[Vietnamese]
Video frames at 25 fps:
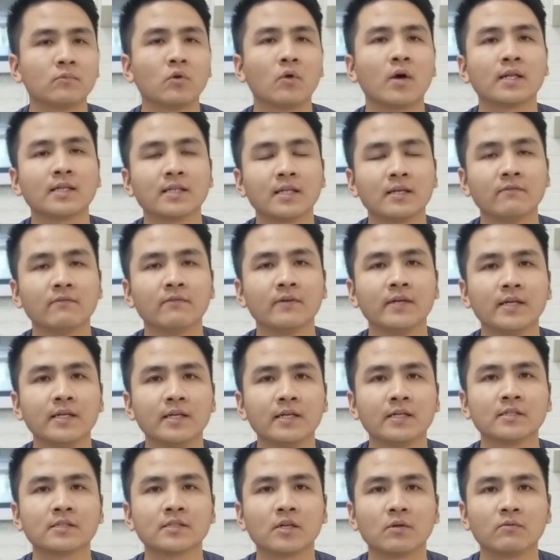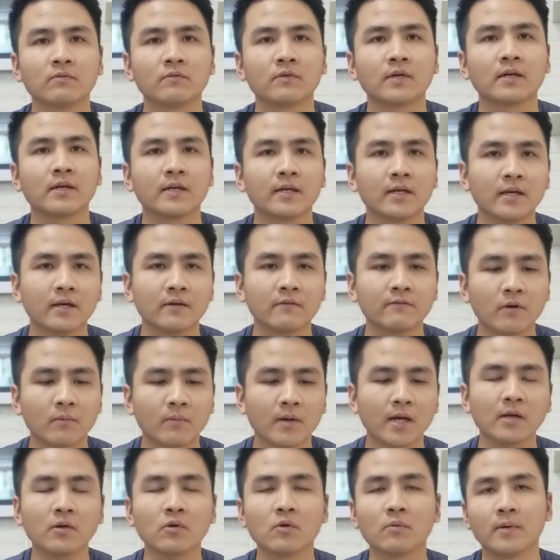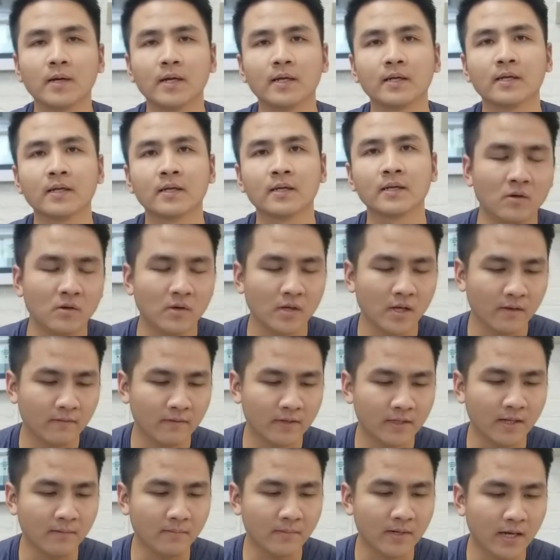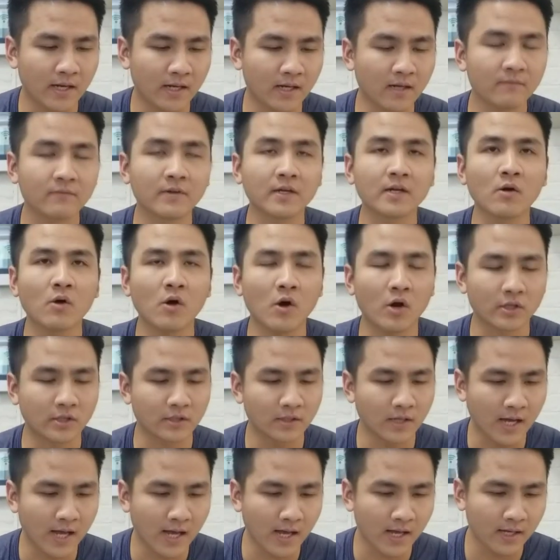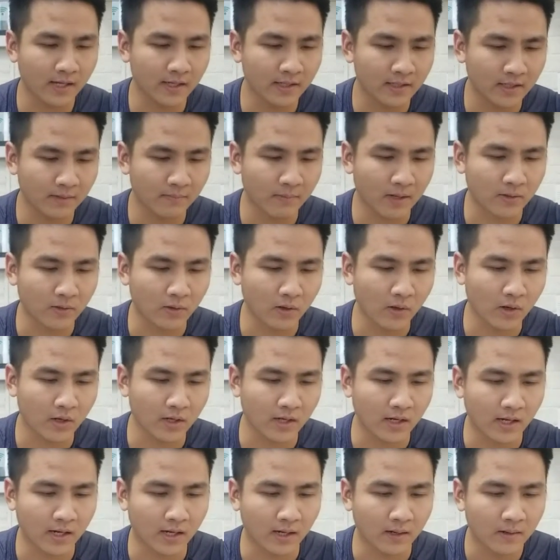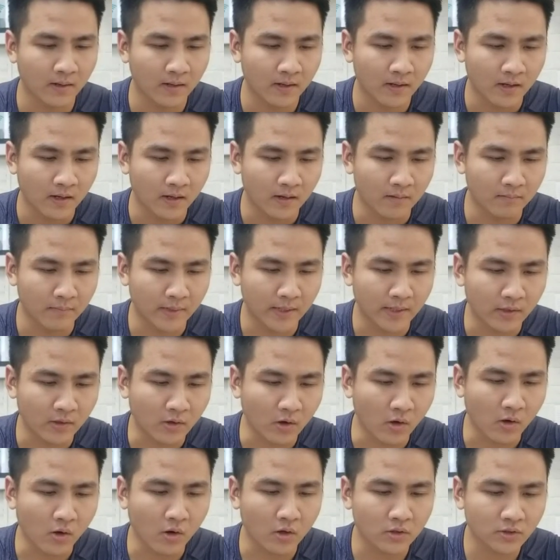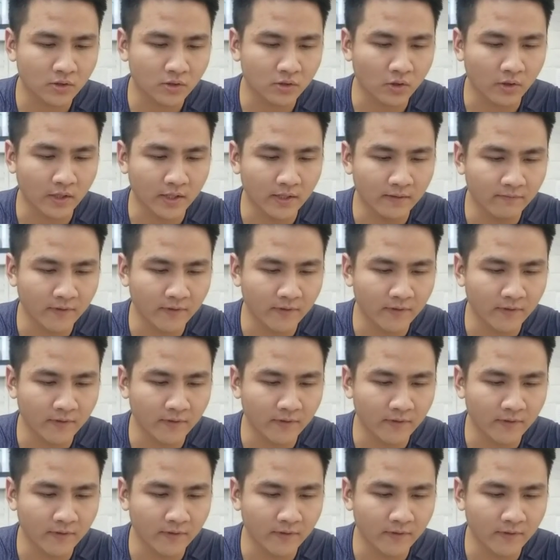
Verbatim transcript: loa TV trong cái phòng khách của mình. Ok và tiếp đến là với câu hỏi thứ hai thì bạn có hỏi là mình có con Sony